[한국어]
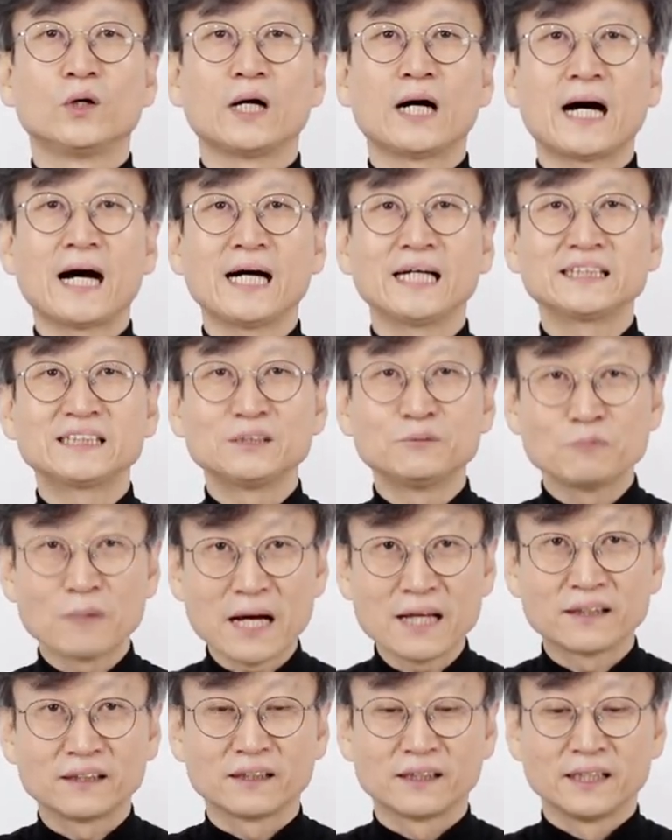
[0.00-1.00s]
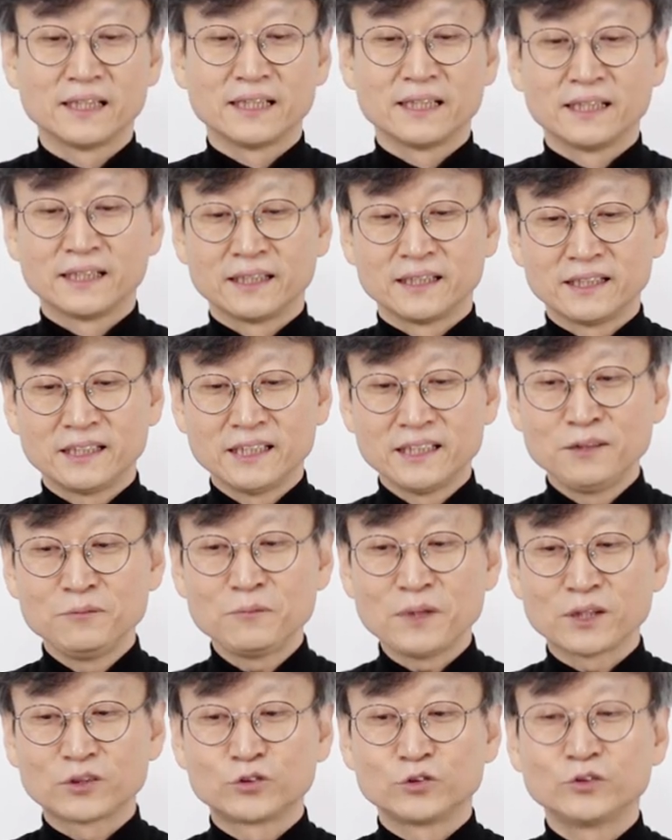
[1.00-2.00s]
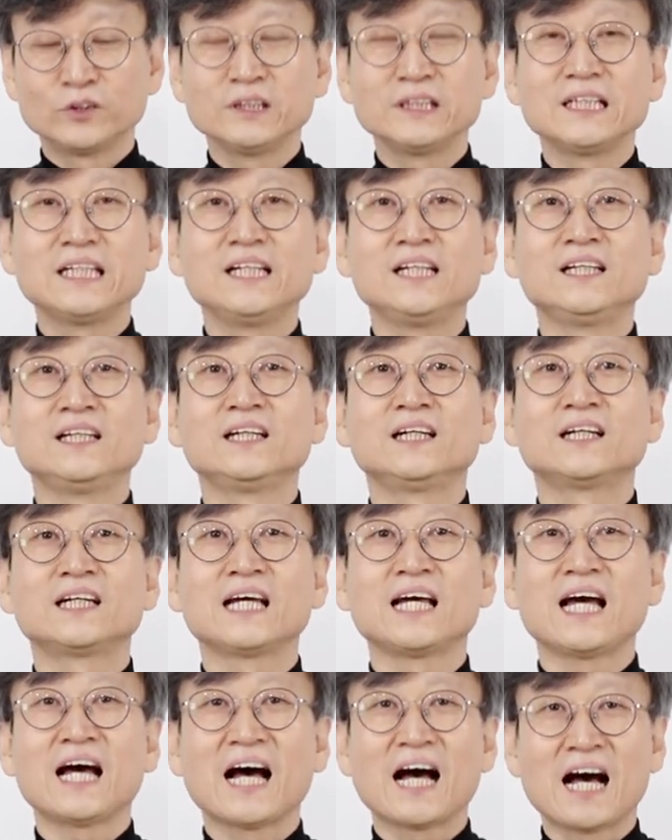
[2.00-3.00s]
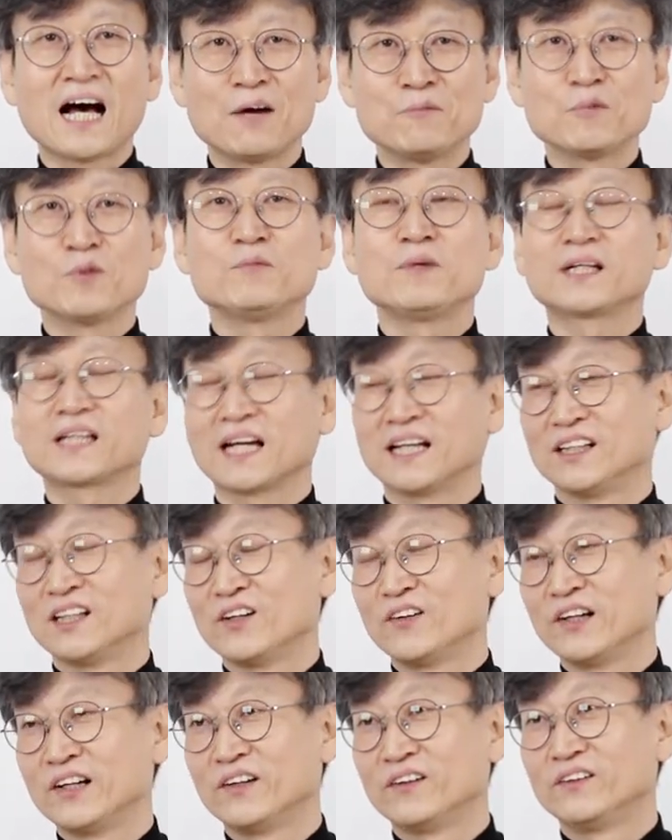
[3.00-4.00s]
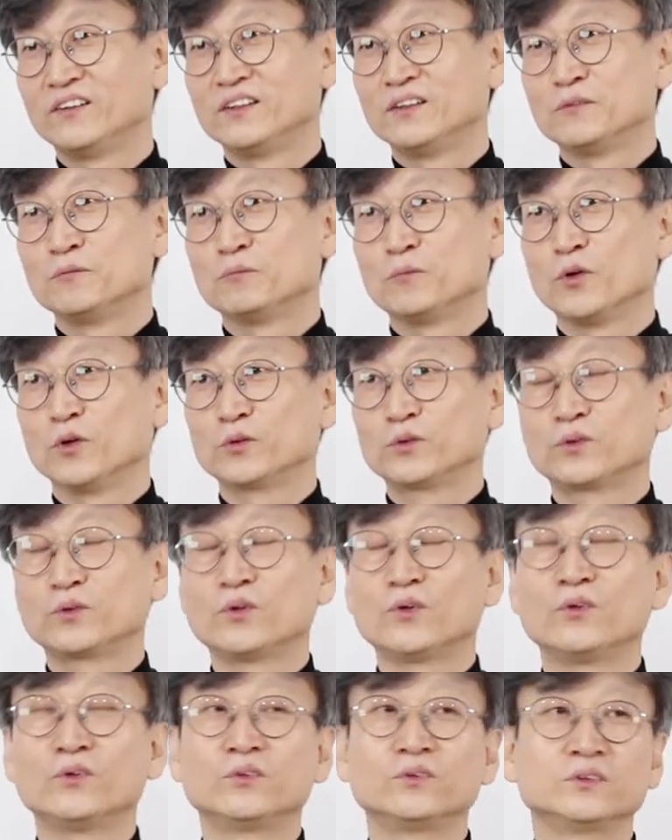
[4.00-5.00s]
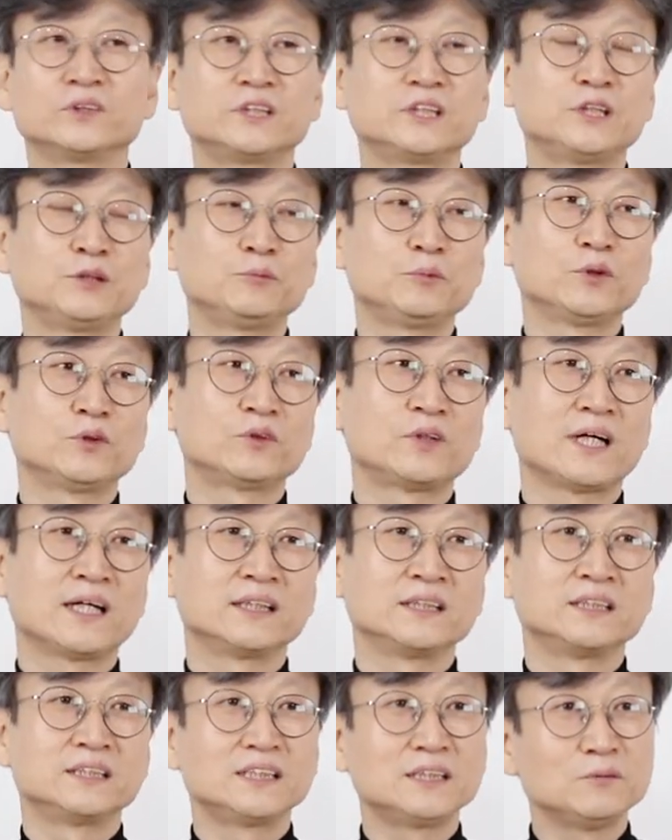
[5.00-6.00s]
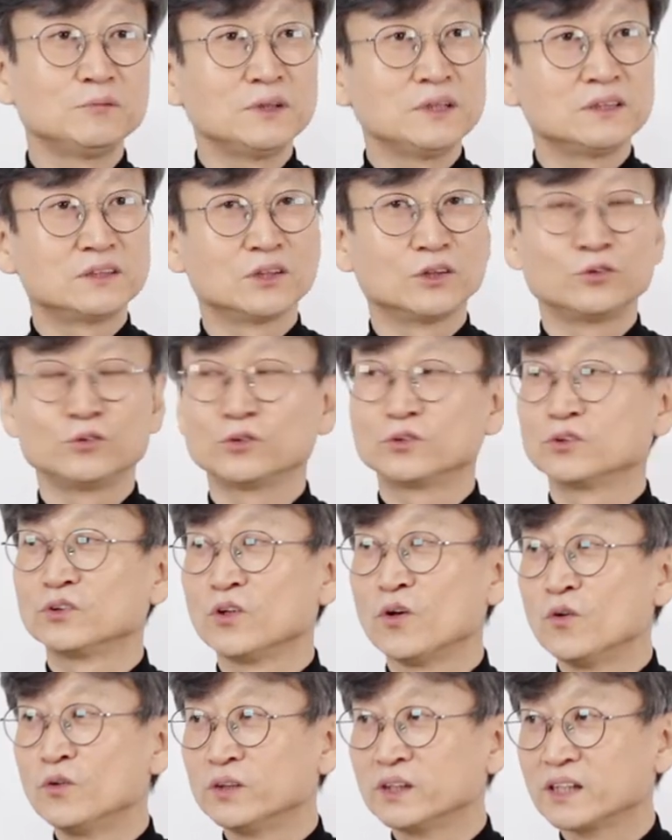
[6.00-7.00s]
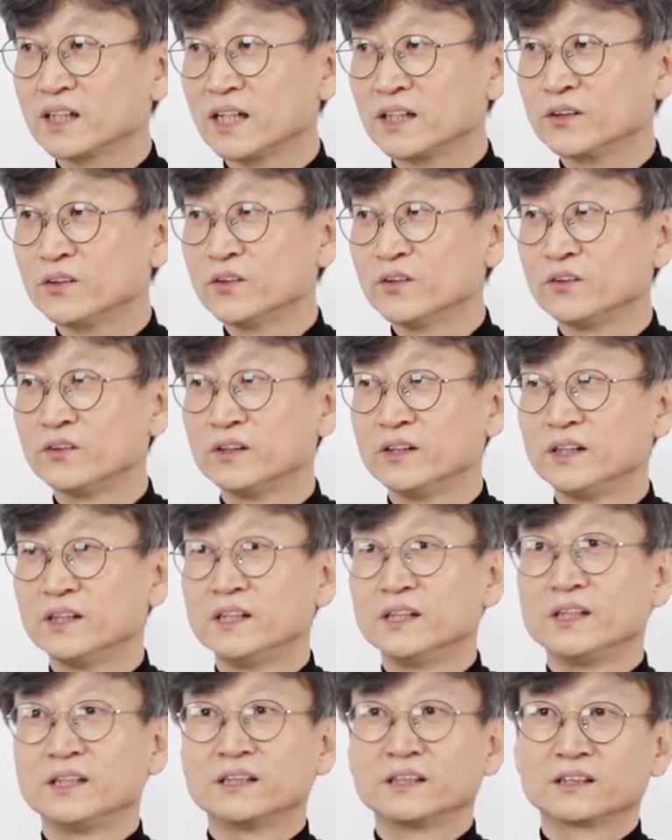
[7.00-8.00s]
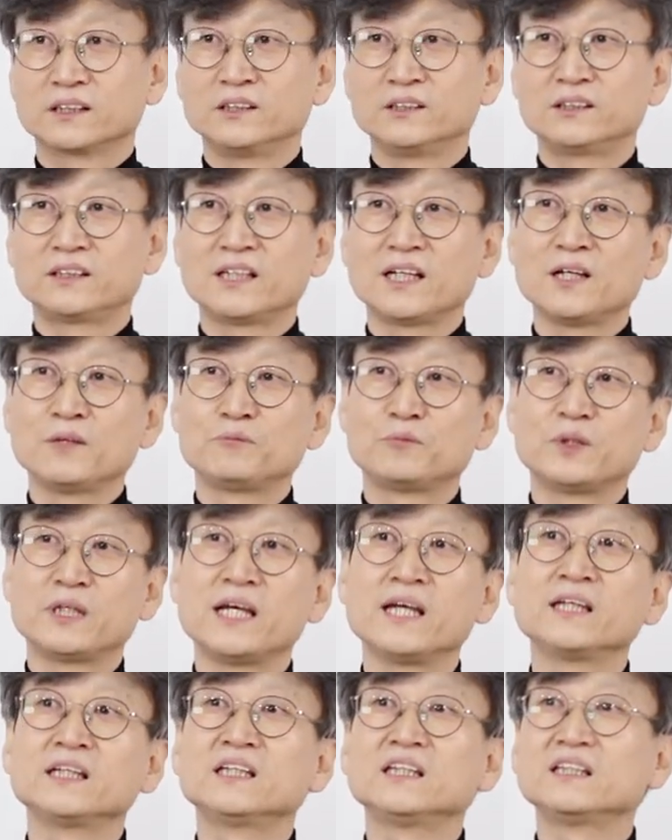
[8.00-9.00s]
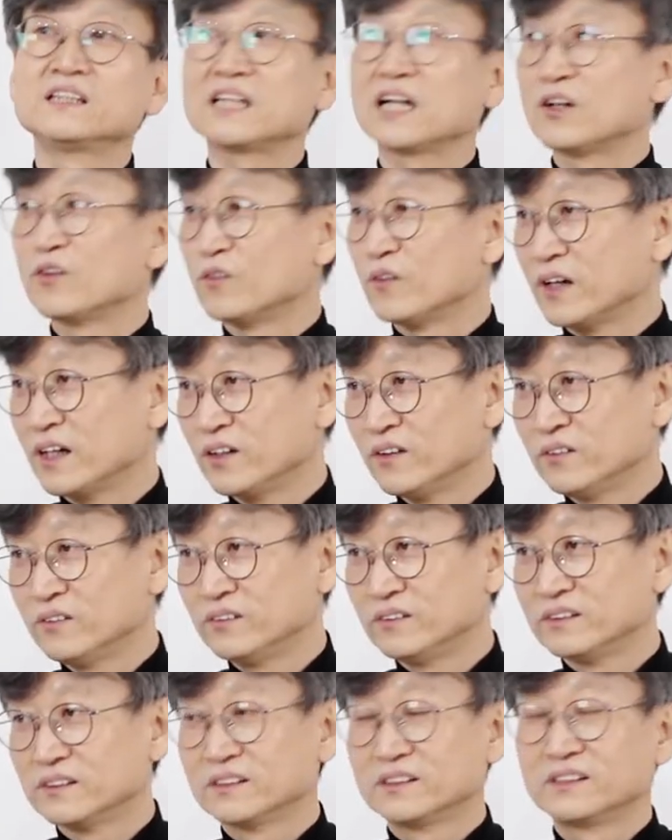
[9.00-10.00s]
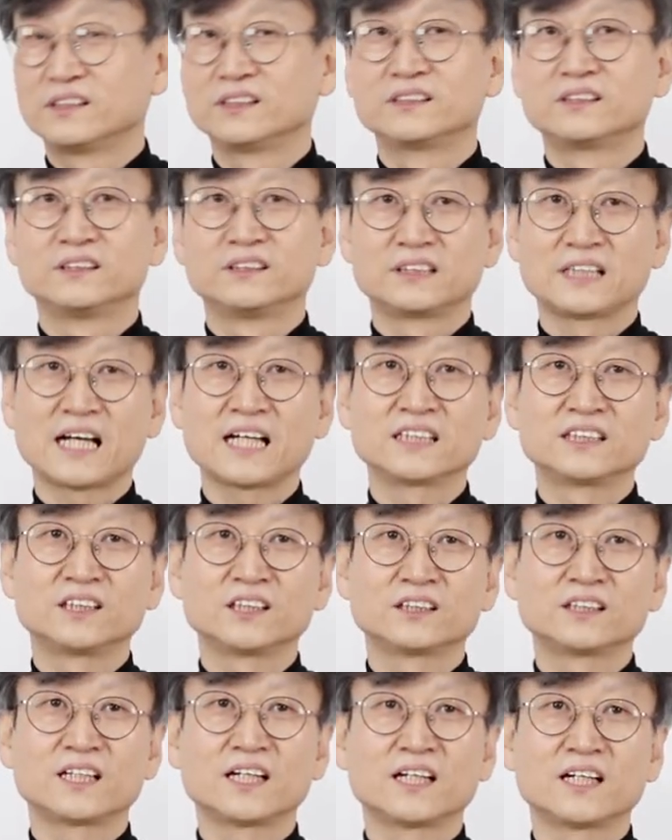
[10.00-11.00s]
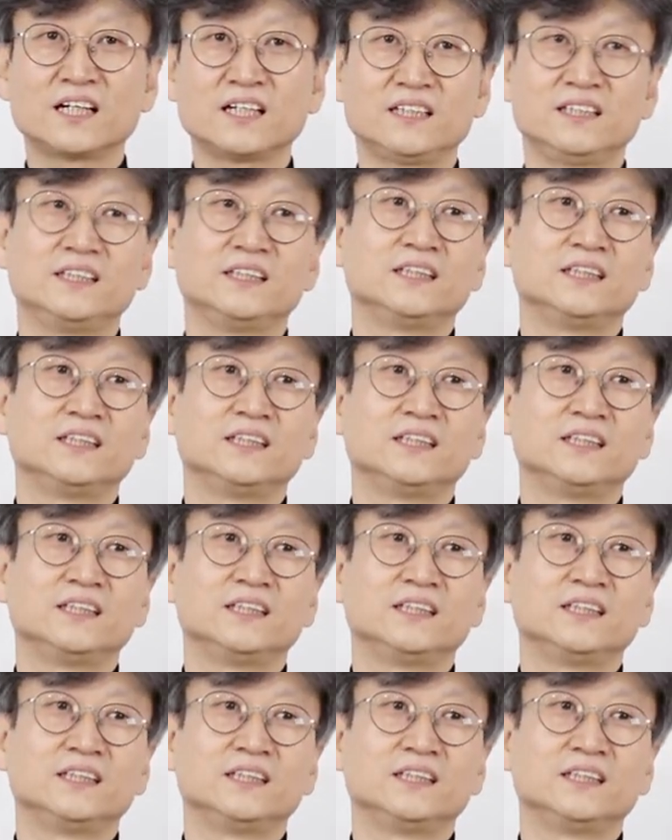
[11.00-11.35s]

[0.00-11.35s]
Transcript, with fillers: 하지만 이 맥주는 1년에 한 번밖에 안 나와요. 보통 12월 한 10일 전으로 넣으니까요. 그때 비행기를 타고 와요. 그래서 사셨다가